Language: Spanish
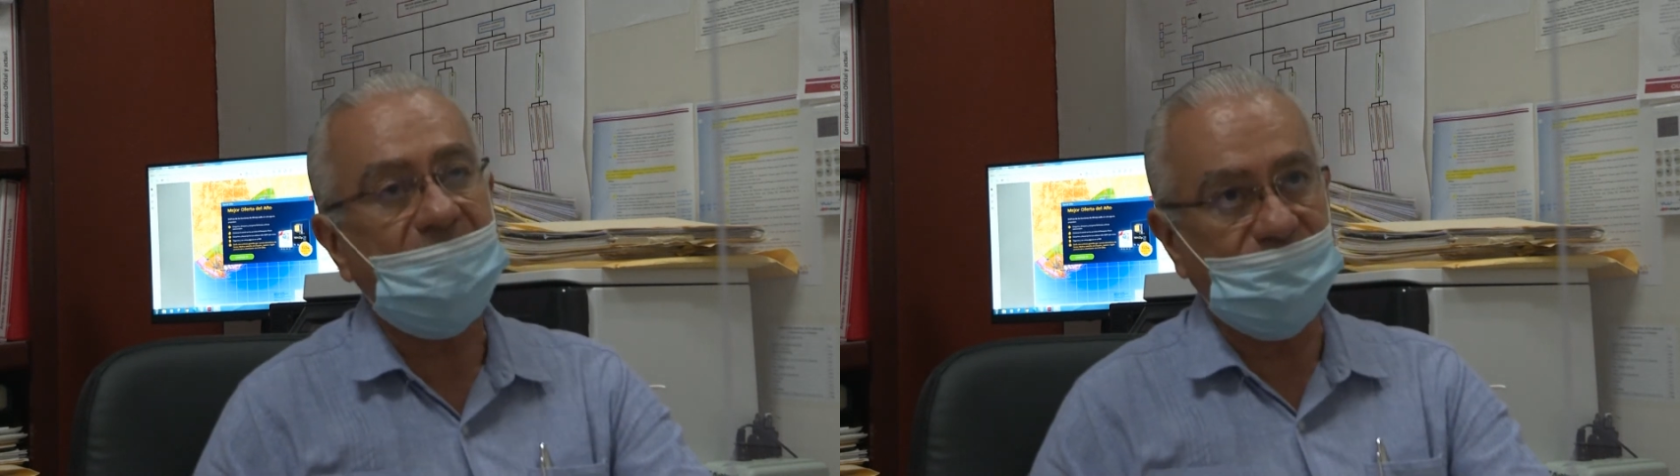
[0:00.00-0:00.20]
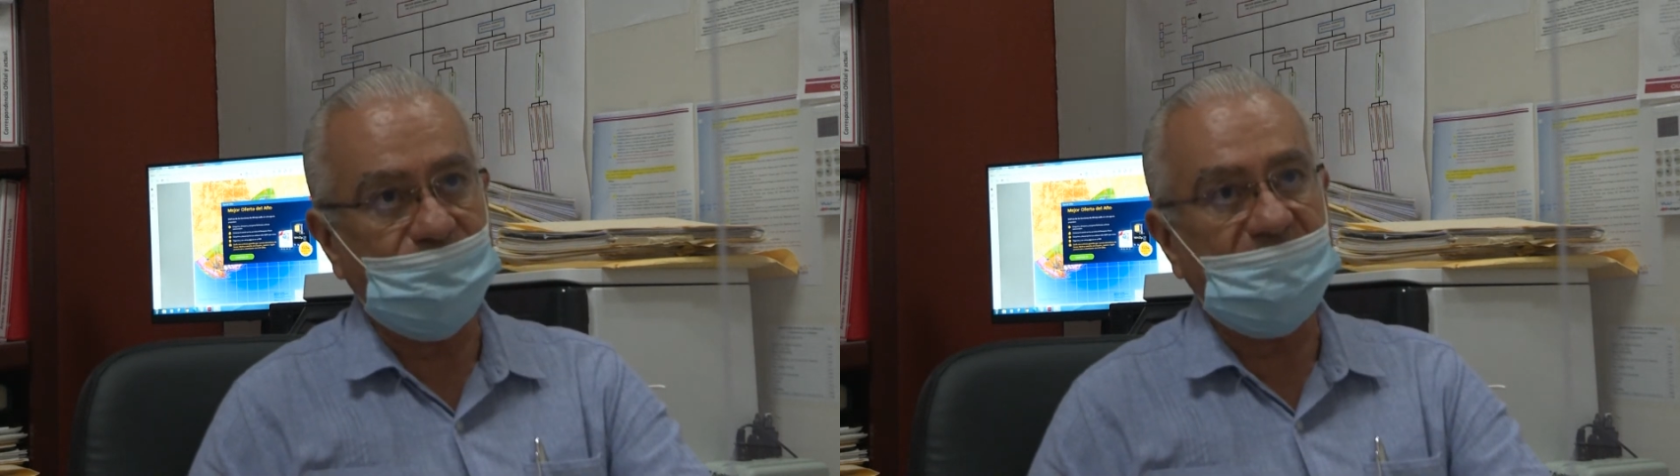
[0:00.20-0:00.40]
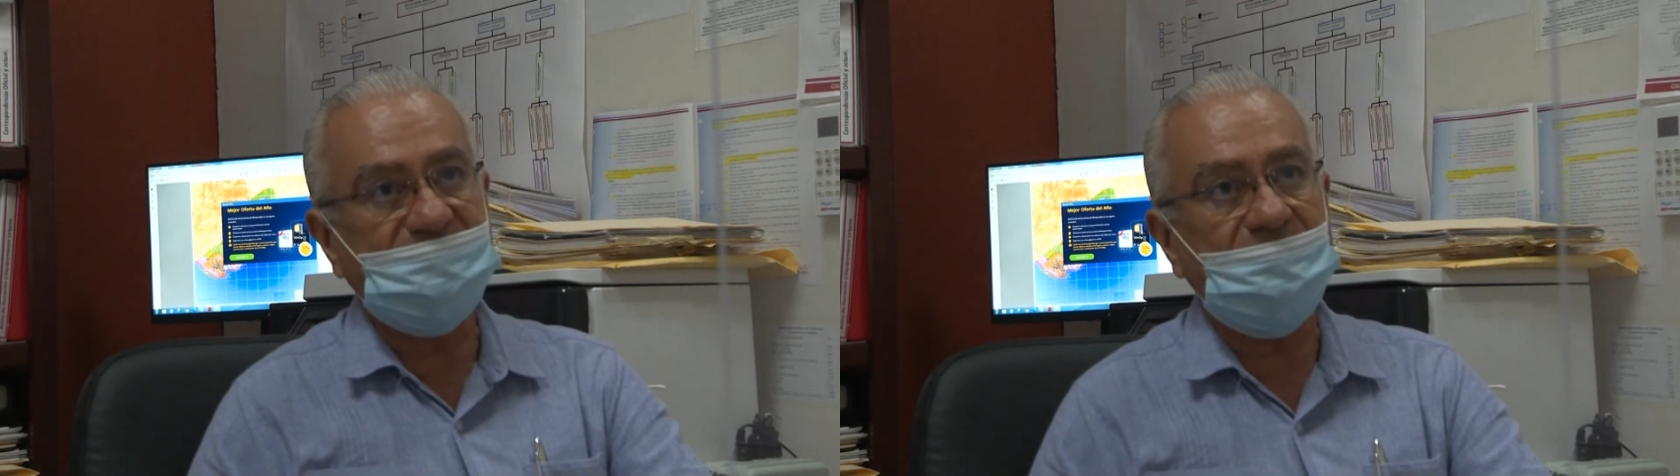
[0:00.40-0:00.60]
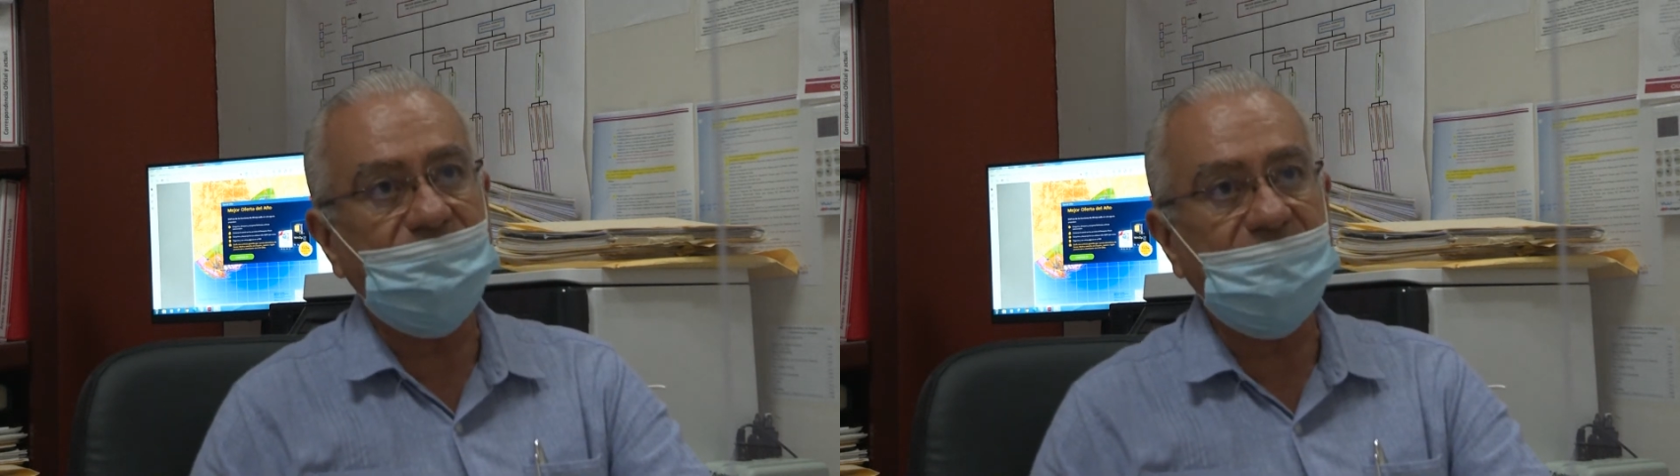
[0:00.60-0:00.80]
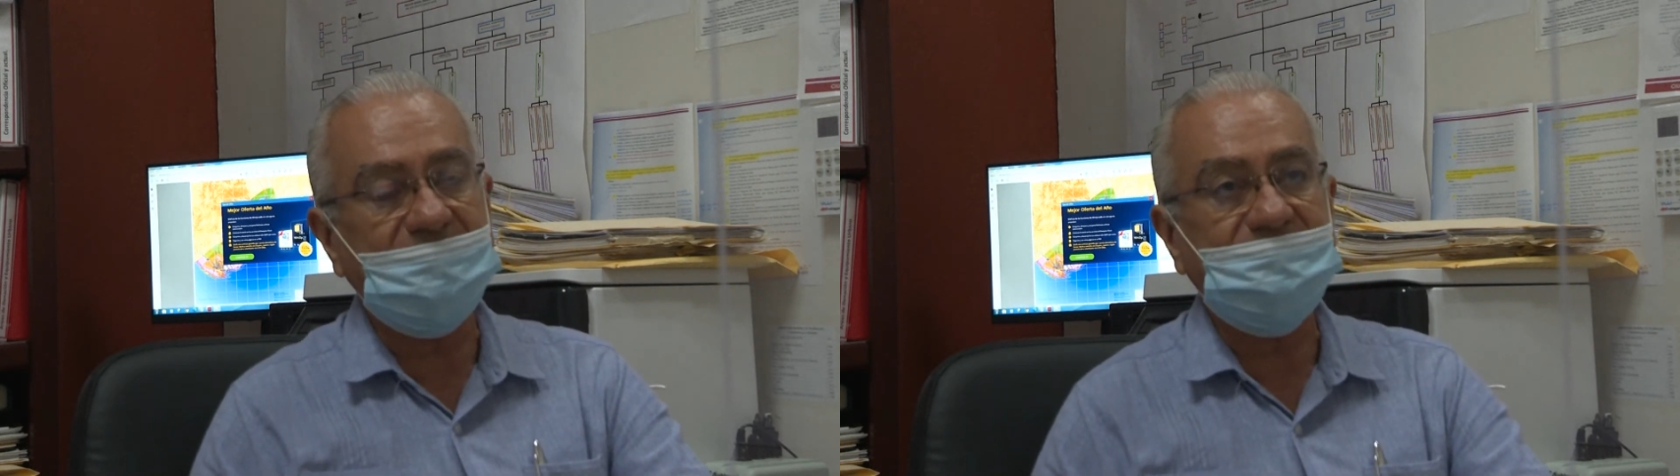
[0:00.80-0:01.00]
año
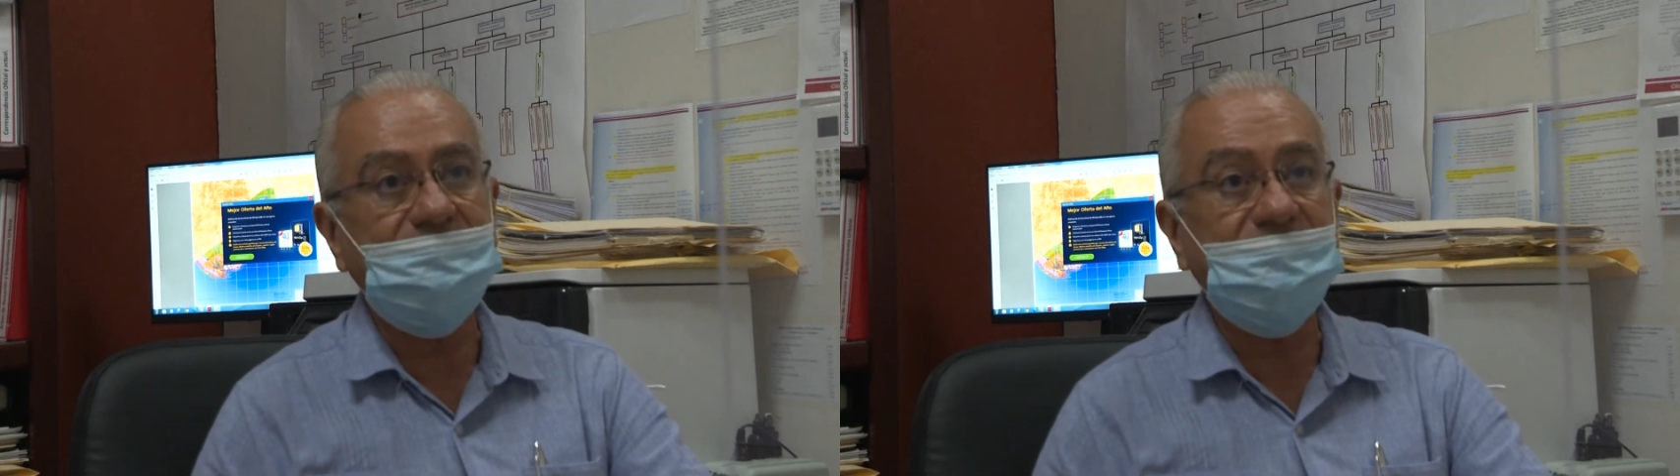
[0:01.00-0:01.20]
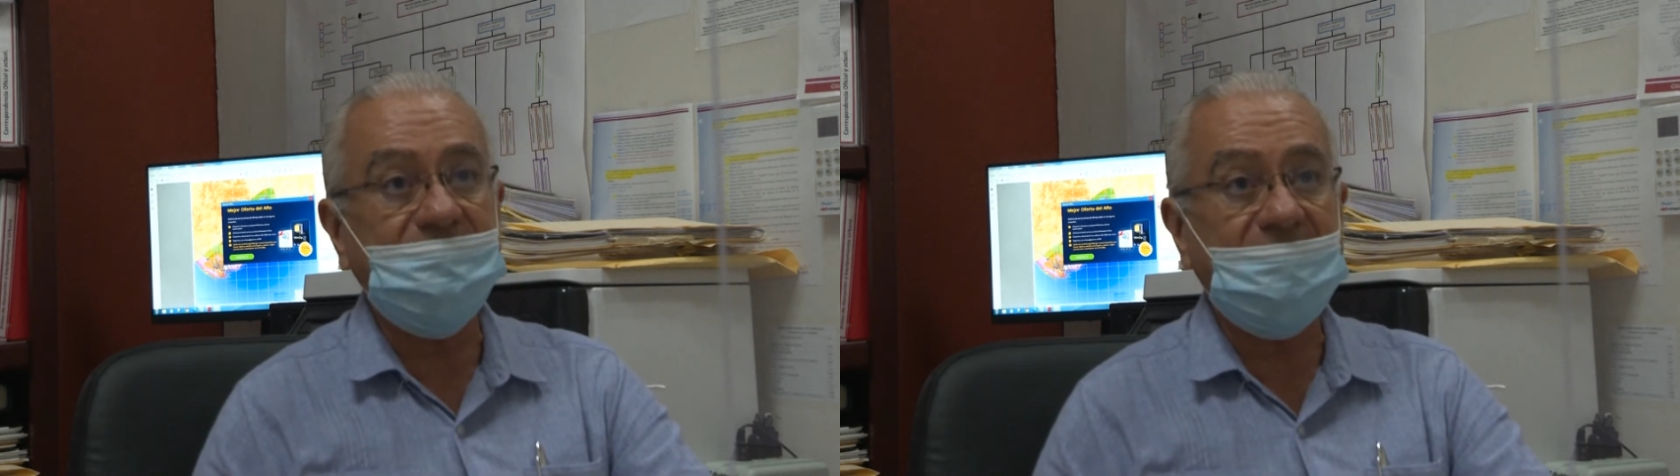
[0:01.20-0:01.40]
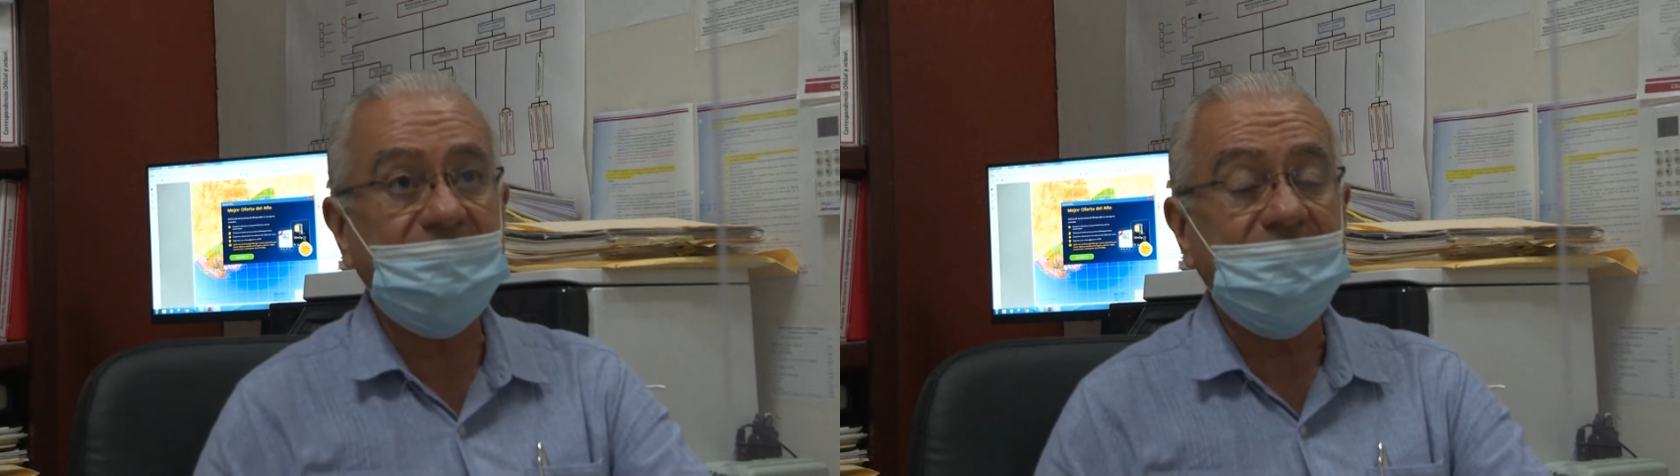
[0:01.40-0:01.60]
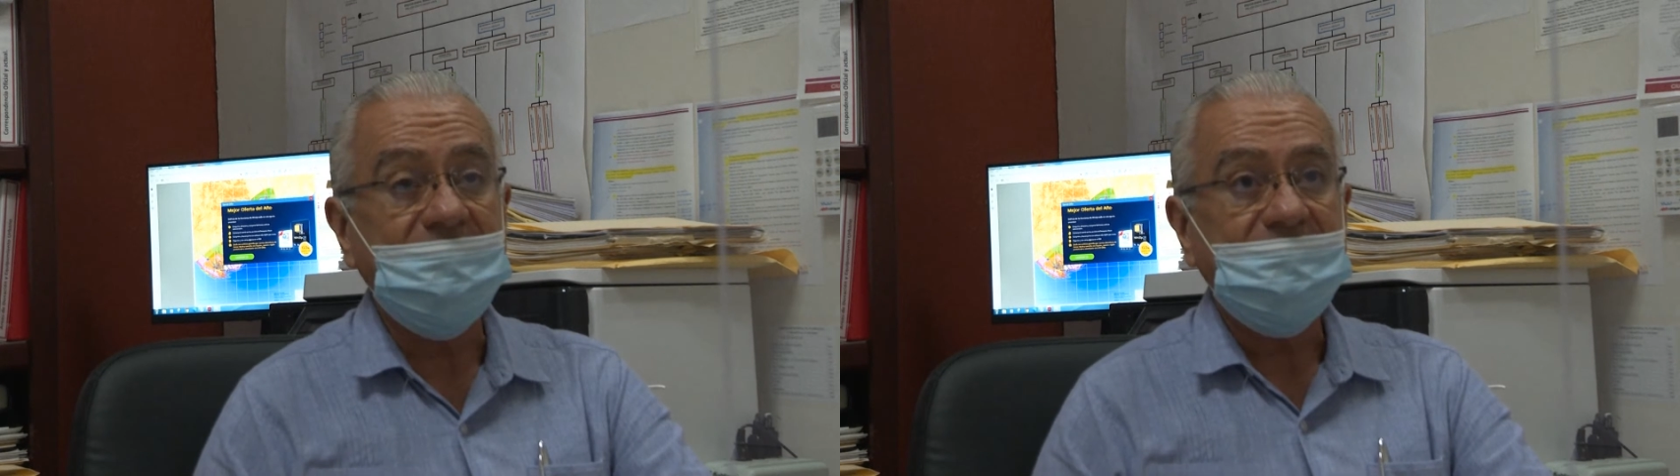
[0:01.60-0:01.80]
pasado la actividad